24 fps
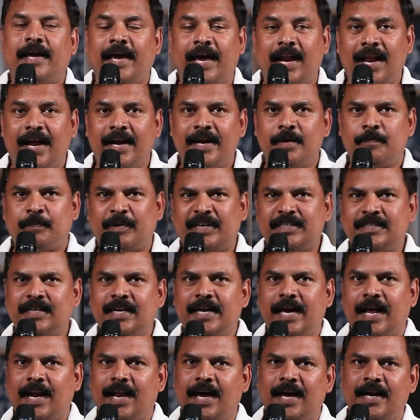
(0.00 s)
ఎలా
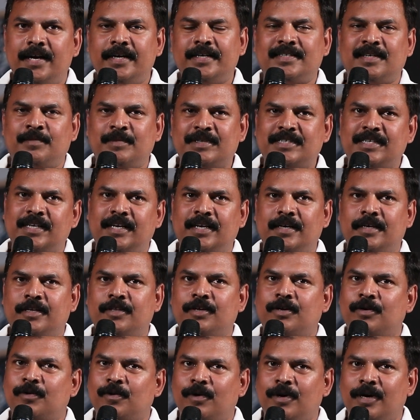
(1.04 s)
ప్రజలు ఎలాంటి సమస్యలు
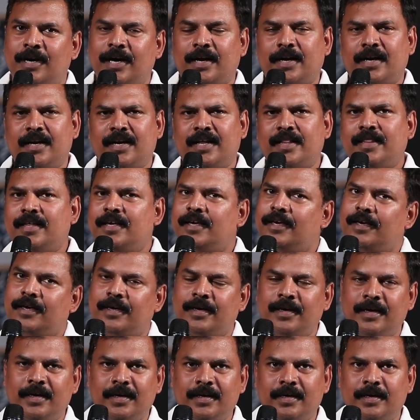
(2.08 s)
ఎదుర్కొంటున్నారు అన్నది
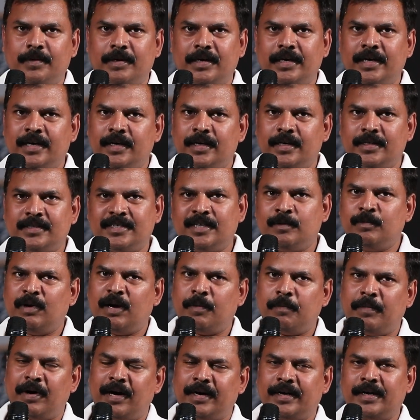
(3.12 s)
ఈ ఈ సినిమా
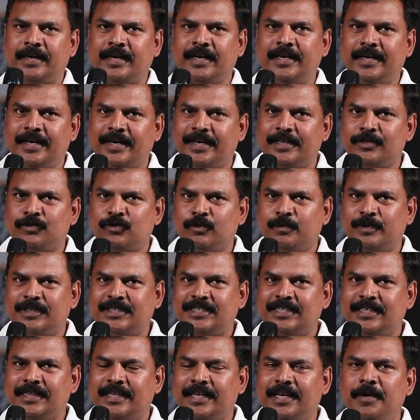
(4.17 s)
బాగా క్లియర్గా
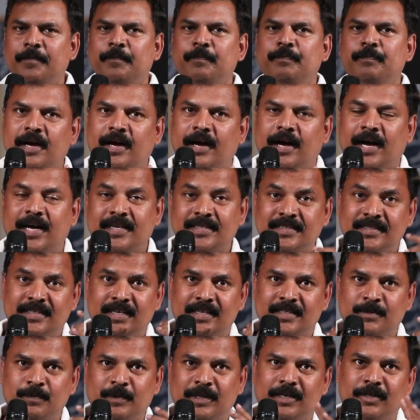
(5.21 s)
చూపించింది
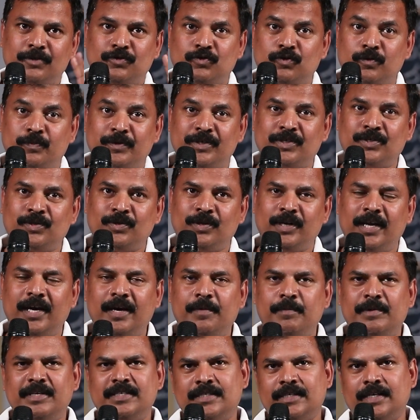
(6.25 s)
హాస్యాస్పదంగా చూపిస్తూనే
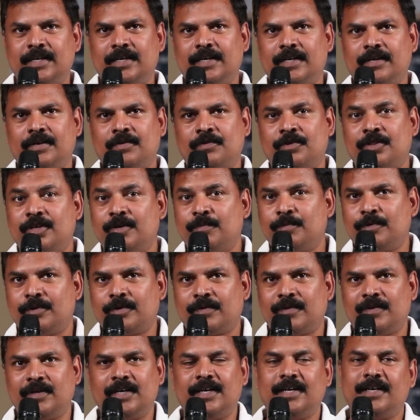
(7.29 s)
మంచిగా
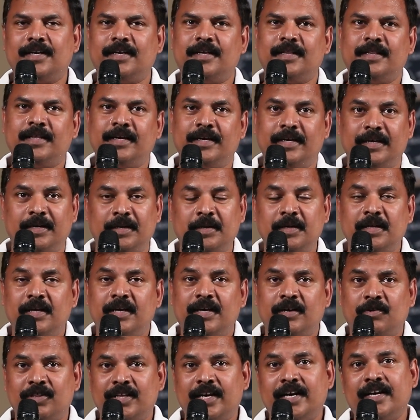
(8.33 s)
హృదయపూర్వకంగా అదే
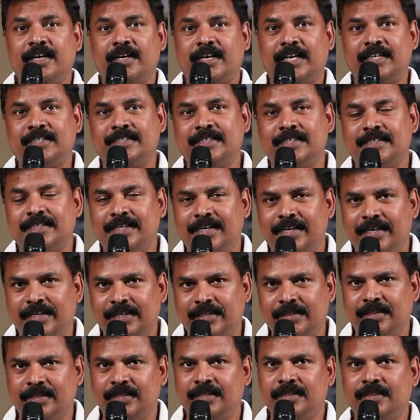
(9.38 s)
హృదయాన్ని టచ్
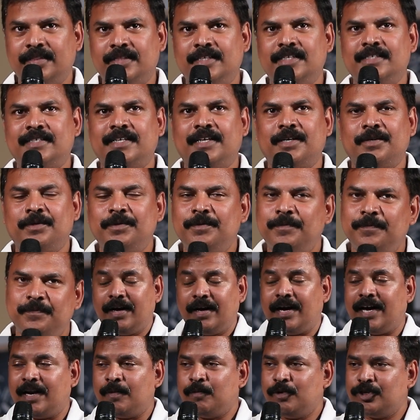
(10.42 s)
చేసేలాగా తీశారు
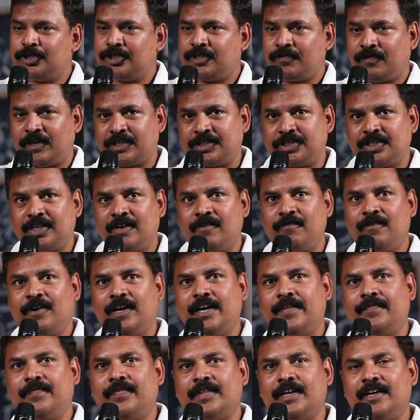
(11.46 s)
ఆల్మోస్ట్ ఫస్ట్ హాఫ్లో
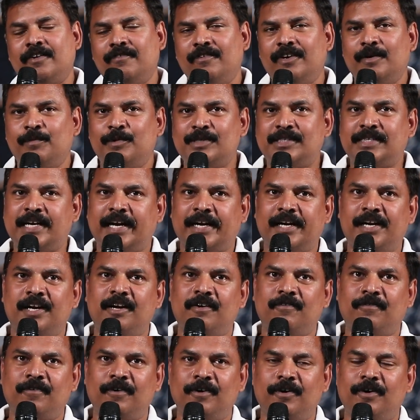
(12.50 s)
ఎంత నవ్వేమో సెకండ్
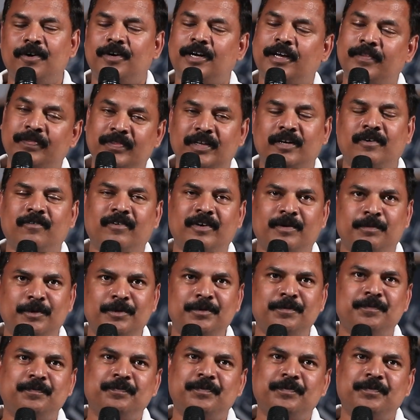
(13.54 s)
హాఫ్లో అంత నవ్వేమో